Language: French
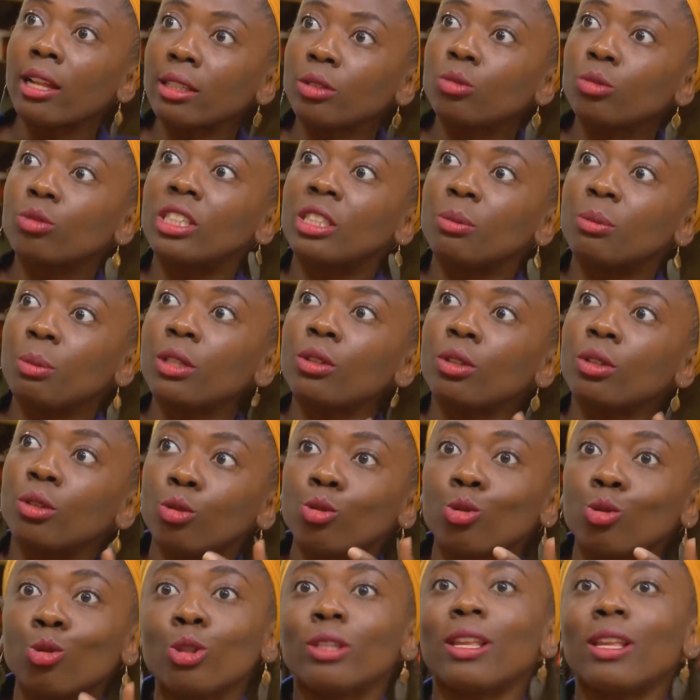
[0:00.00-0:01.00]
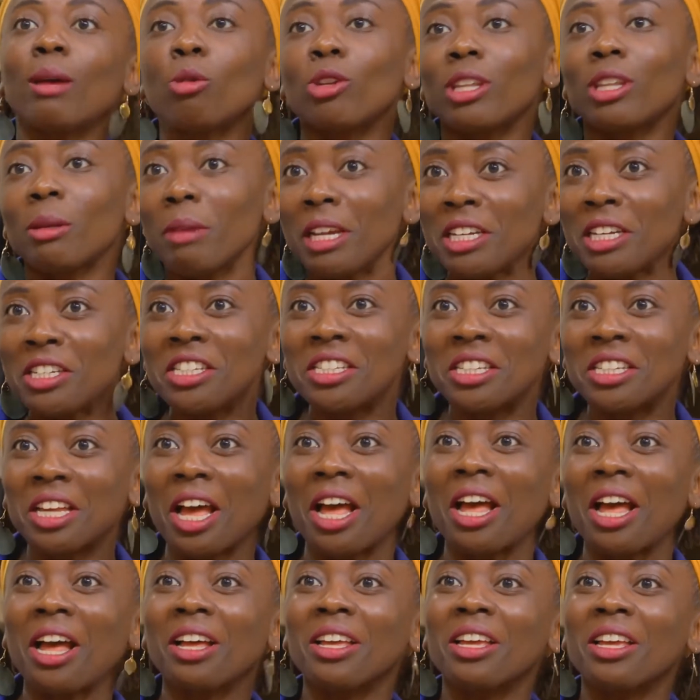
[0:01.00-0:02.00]
qui nous expliquent, notamment des
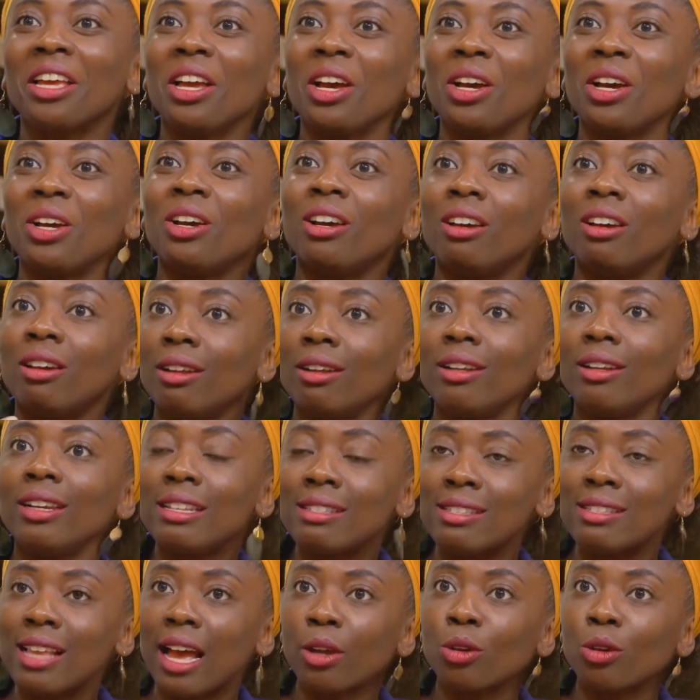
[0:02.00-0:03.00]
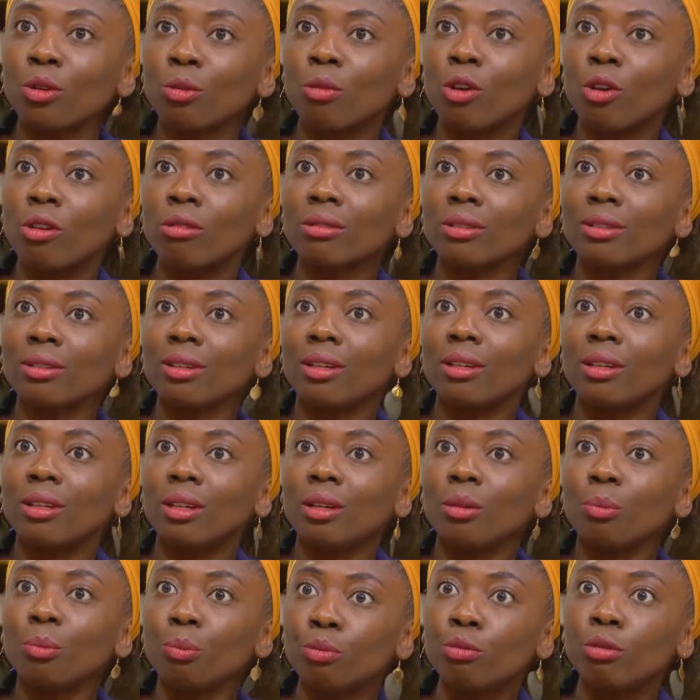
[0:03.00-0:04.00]
magistrats, les arguments
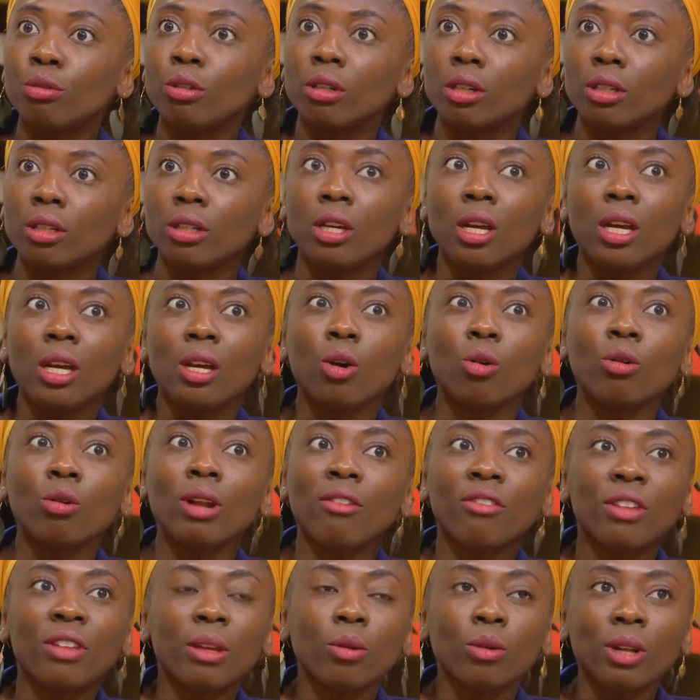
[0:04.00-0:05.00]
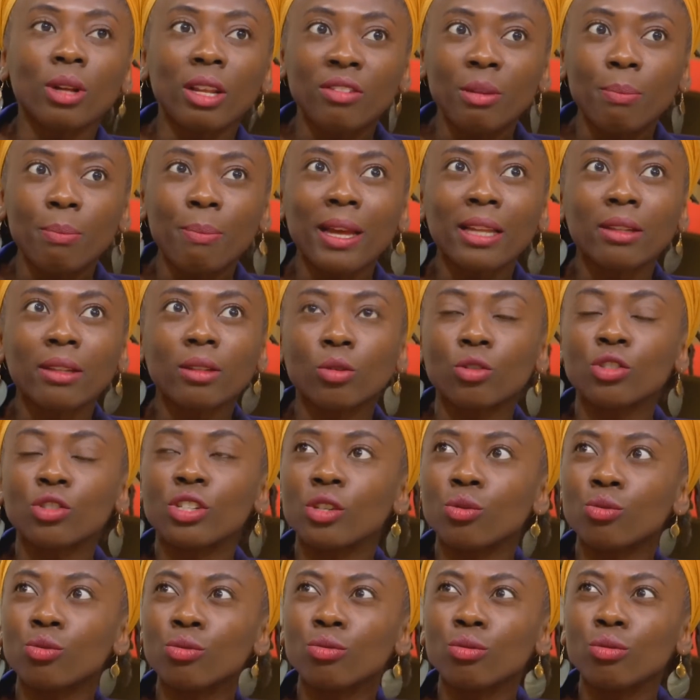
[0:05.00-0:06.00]
pour. On l'avait, on l'avait pas
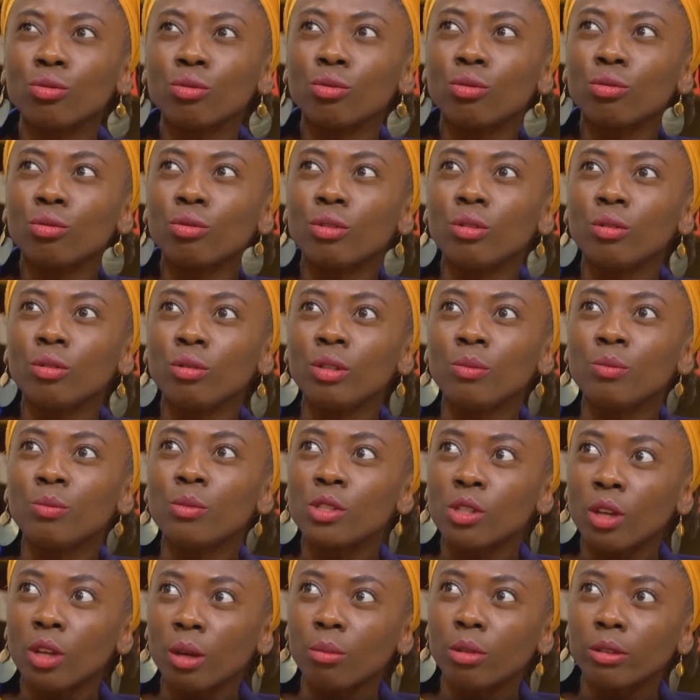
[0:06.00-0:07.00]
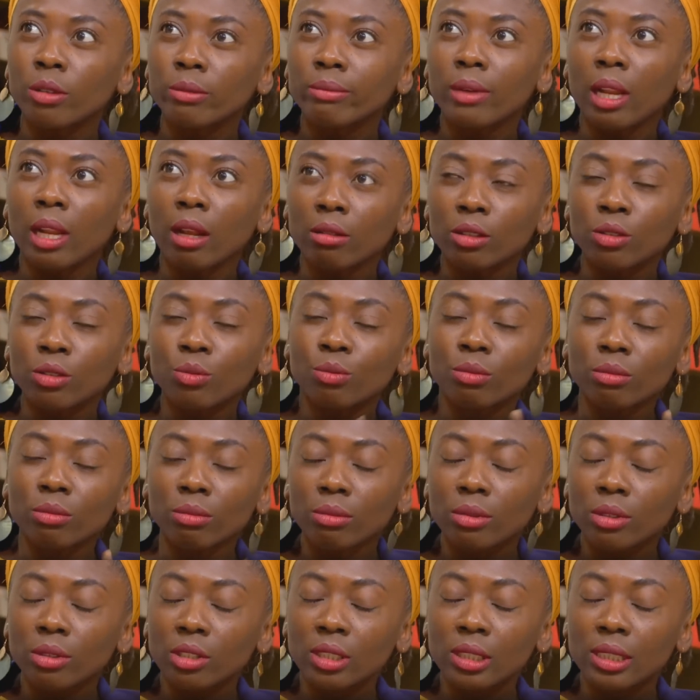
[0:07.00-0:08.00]
tranché il me semble, alors
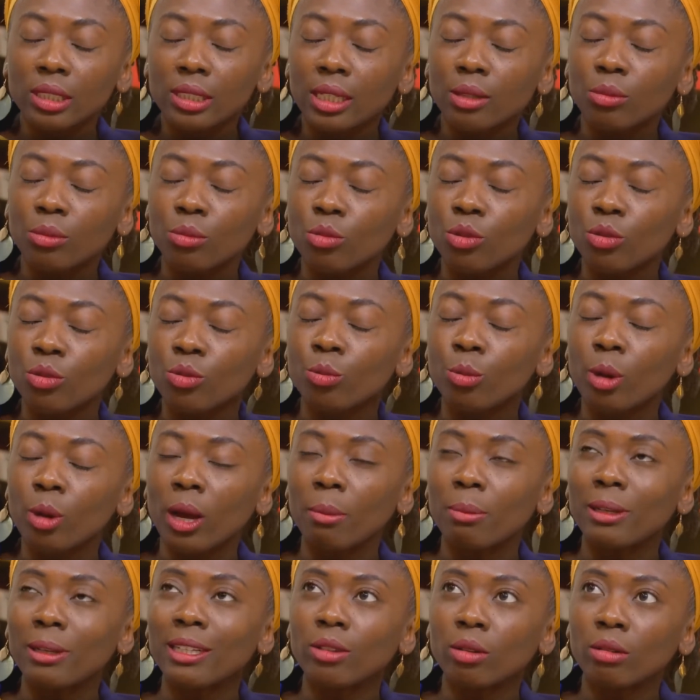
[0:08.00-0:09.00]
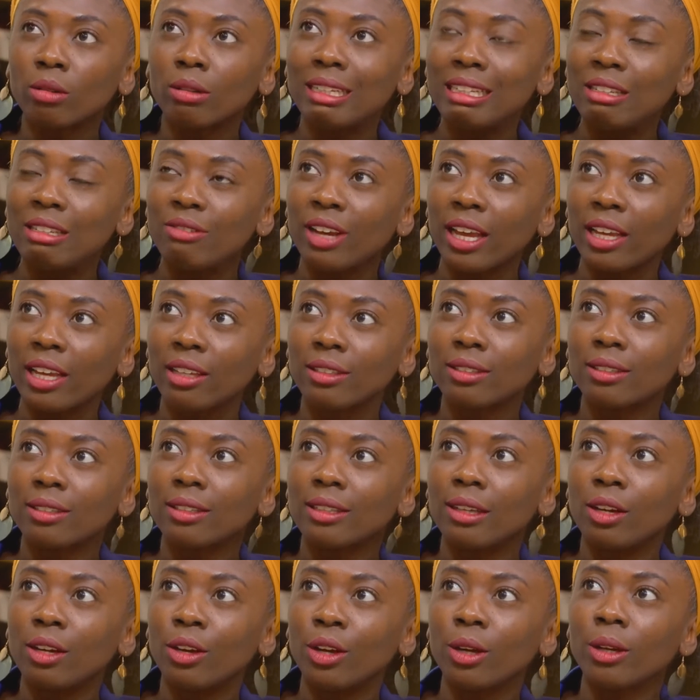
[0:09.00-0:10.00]
j'essaie de, me rappeler dans les livrets.
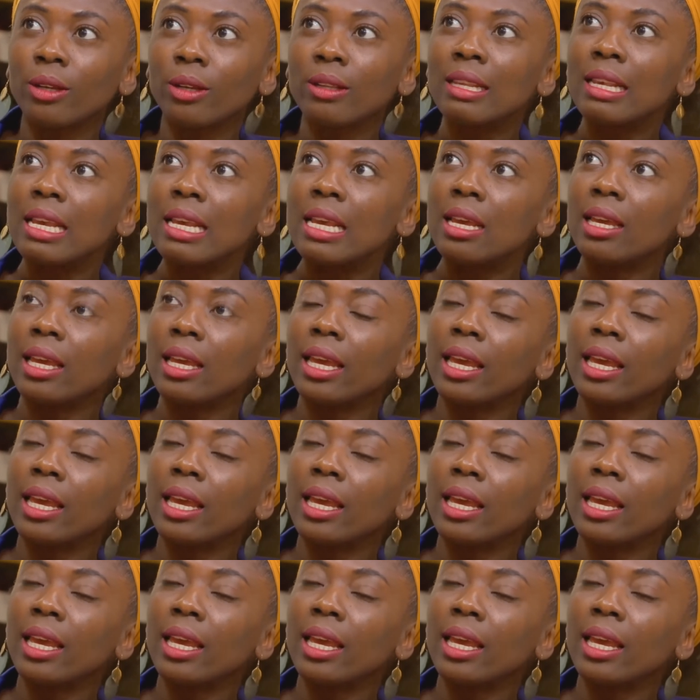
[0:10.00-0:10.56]
Parce qu'il me semble que